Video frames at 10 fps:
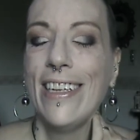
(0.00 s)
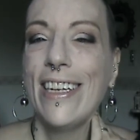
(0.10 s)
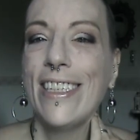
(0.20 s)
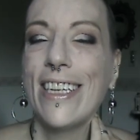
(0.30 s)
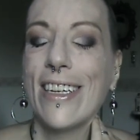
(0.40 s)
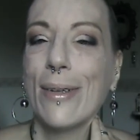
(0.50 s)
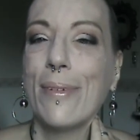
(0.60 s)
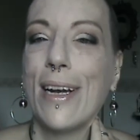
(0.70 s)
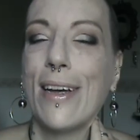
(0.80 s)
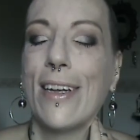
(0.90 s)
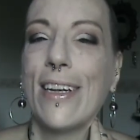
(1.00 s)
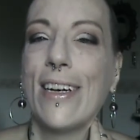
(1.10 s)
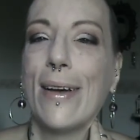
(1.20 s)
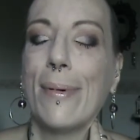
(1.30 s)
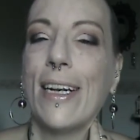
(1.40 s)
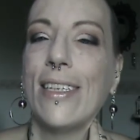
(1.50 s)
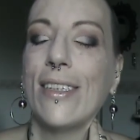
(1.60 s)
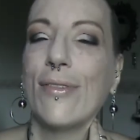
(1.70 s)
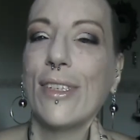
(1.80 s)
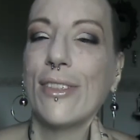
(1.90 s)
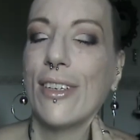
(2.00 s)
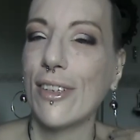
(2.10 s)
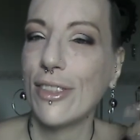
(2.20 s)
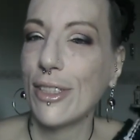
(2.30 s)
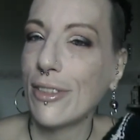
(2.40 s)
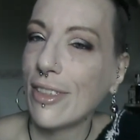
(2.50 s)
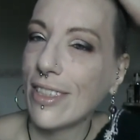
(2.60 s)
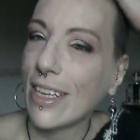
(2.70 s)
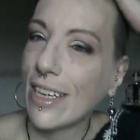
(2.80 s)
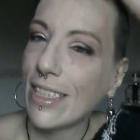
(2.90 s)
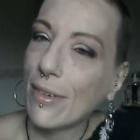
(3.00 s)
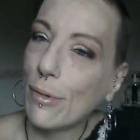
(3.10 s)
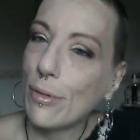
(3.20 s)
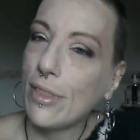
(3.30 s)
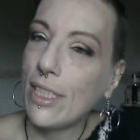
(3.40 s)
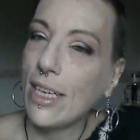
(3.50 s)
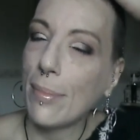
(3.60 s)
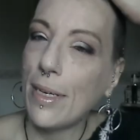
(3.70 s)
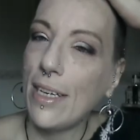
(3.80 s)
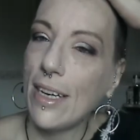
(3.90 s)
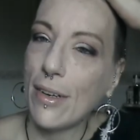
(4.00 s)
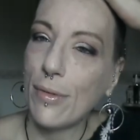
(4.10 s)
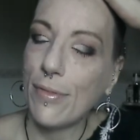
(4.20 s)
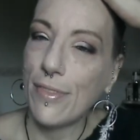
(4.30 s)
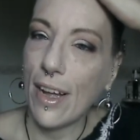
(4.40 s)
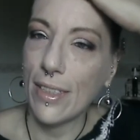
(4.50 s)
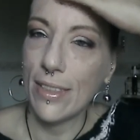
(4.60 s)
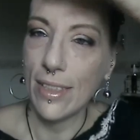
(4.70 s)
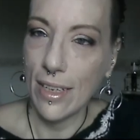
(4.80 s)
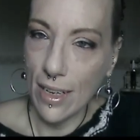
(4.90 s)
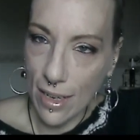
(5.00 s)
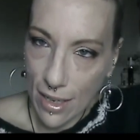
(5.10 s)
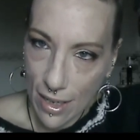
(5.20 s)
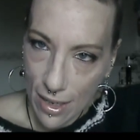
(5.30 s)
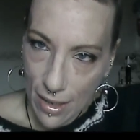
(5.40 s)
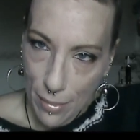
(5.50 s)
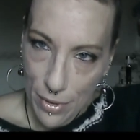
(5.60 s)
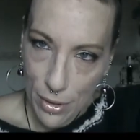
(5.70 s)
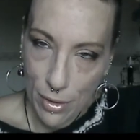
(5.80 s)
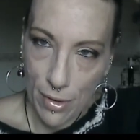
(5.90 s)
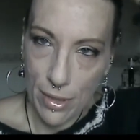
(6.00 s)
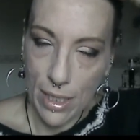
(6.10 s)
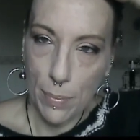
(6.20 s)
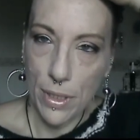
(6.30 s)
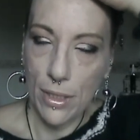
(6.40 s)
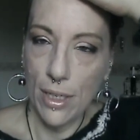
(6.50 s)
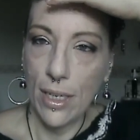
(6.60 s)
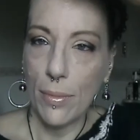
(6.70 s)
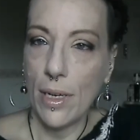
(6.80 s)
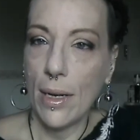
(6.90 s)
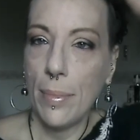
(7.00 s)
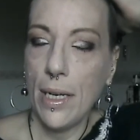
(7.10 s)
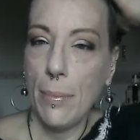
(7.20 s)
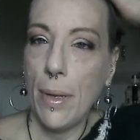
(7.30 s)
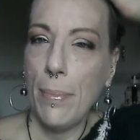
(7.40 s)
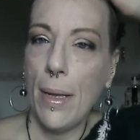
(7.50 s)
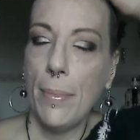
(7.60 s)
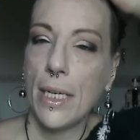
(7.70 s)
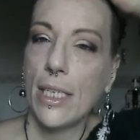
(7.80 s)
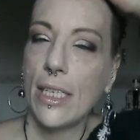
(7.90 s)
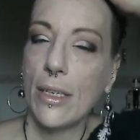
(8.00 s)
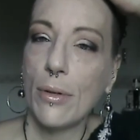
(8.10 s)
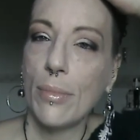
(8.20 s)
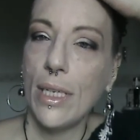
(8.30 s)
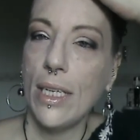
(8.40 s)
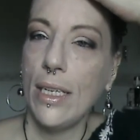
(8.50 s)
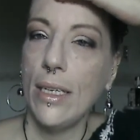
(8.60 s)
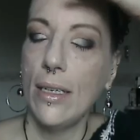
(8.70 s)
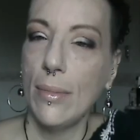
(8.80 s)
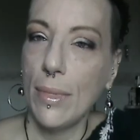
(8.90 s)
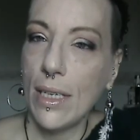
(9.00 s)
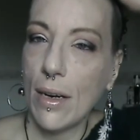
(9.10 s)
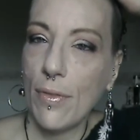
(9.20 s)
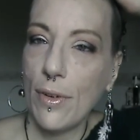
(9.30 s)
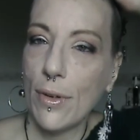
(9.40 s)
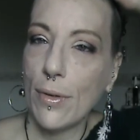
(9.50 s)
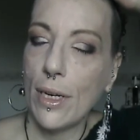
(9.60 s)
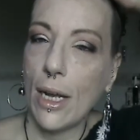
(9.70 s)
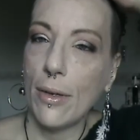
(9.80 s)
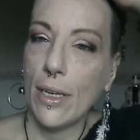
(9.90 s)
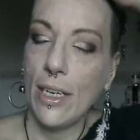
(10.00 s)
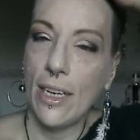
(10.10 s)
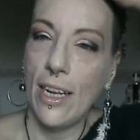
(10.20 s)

Ieri sera dopo la, la palestra ho fatto la doccia, sono tornata a casa, avevo tutti i capelli arruffati. Mi devo trovare una spazzolina quella per i bebè perché sennò mi, mi graffio la, il...